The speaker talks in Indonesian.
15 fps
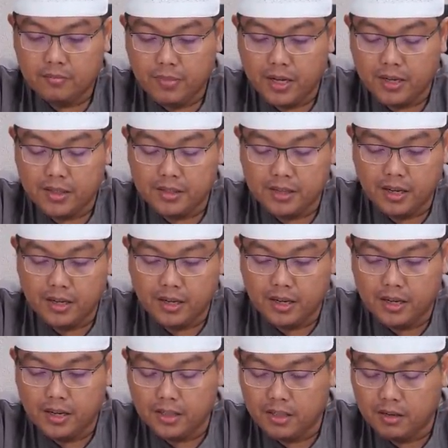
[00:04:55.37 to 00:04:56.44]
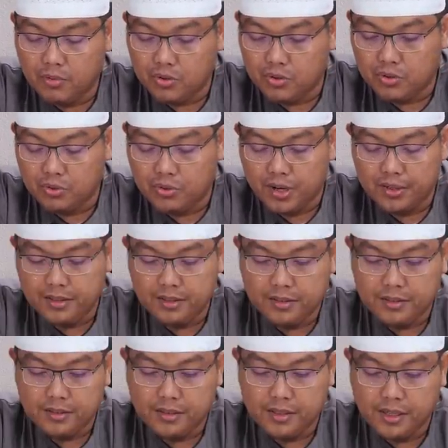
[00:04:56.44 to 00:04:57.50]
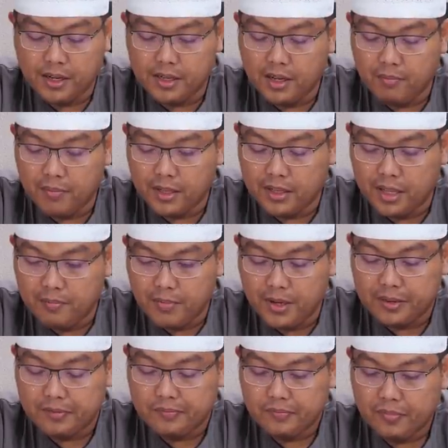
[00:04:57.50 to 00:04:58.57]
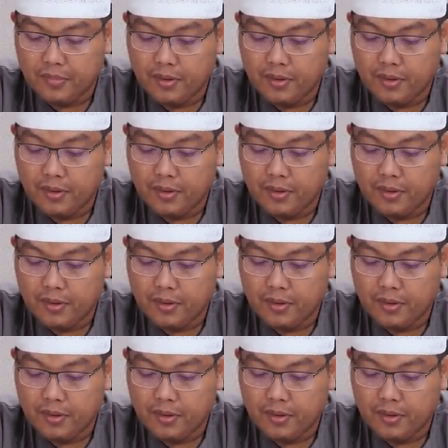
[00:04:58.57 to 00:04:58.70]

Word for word: panas dengan keringat yang bercucuran, dengan dempet-dempet.